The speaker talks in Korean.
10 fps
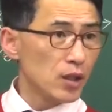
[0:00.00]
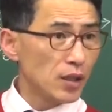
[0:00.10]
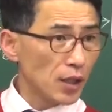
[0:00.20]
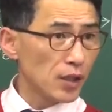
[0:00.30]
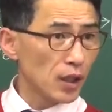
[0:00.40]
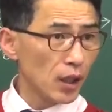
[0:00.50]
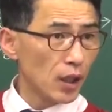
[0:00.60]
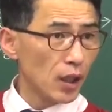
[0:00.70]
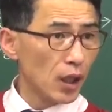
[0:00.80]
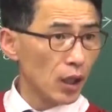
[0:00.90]

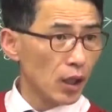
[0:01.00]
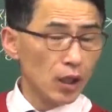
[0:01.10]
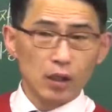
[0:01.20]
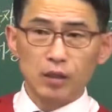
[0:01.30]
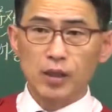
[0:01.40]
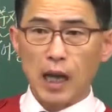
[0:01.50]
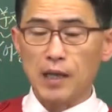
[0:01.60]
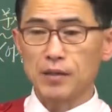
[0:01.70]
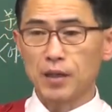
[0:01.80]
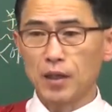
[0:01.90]
이해되지? 그러니까
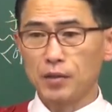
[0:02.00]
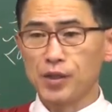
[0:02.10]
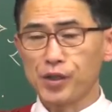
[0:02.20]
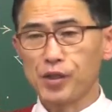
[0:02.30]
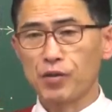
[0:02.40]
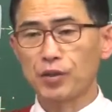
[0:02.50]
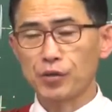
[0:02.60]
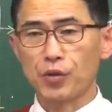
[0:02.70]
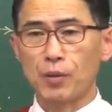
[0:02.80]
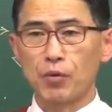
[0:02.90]
아이들이 실질
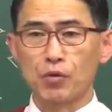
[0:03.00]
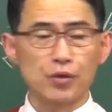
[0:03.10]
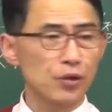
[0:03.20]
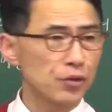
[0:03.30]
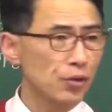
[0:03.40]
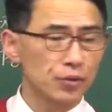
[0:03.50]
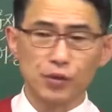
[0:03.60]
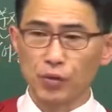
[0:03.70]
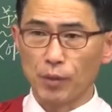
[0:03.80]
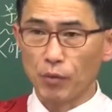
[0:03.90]
형태소가 뭐고 형식
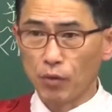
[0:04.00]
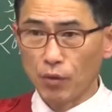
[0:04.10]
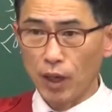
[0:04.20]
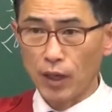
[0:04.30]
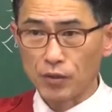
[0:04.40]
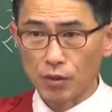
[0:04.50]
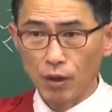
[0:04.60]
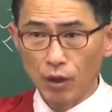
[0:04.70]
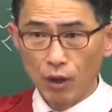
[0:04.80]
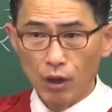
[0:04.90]
형태소가 뭐고 알았죠?
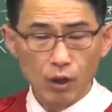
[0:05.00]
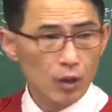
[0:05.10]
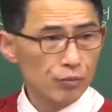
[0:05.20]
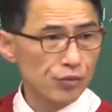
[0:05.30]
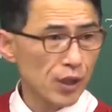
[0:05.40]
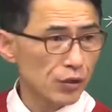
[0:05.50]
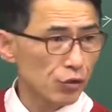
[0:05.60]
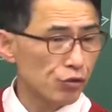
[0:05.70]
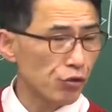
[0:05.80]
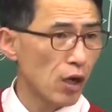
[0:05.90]
어?
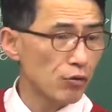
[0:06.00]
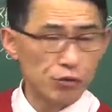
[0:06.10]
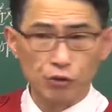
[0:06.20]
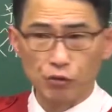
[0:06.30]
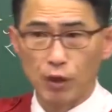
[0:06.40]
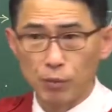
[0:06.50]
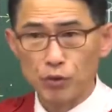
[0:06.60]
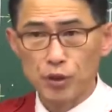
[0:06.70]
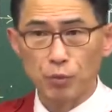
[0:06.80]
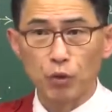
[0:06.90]
문장에서 주어하고 서술어가
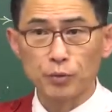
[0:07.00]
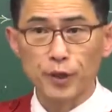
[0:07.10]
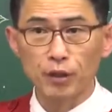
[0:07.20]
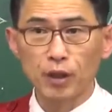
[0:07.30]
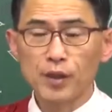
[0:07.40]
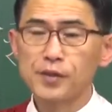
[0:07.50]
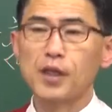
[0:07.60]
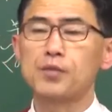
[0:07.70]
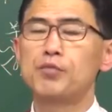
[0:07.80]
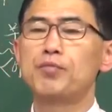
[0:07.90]
뭔지 모르면
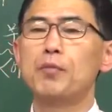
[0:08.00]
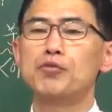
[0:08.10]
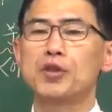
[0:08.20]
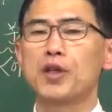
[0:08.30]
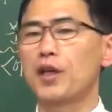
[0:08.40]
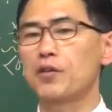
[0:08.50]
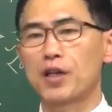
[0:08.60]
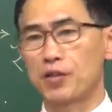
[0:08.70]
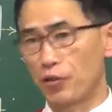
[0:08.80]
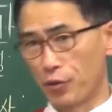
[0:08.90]
사실 문법 문제를
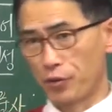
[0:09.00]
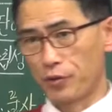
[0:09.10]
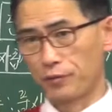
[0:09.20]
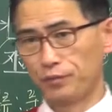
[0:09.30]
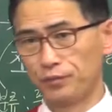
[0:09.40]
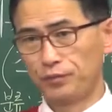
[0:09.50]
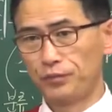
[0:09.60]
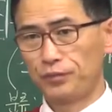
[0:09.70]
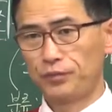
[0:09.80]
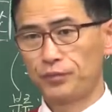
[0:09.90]
해결하기는 어려워요.
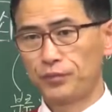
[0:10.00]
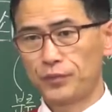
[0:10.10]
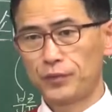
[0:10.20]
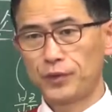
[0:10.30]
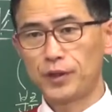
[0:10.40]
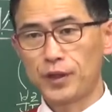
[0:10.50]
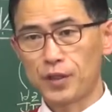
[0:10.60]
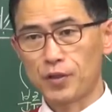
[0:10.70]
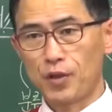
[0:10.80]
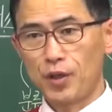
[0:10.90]

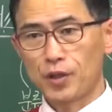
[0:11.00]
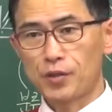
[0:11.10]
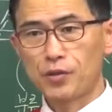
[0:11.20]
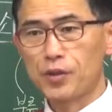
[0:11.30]
이해됐죠? 그러니까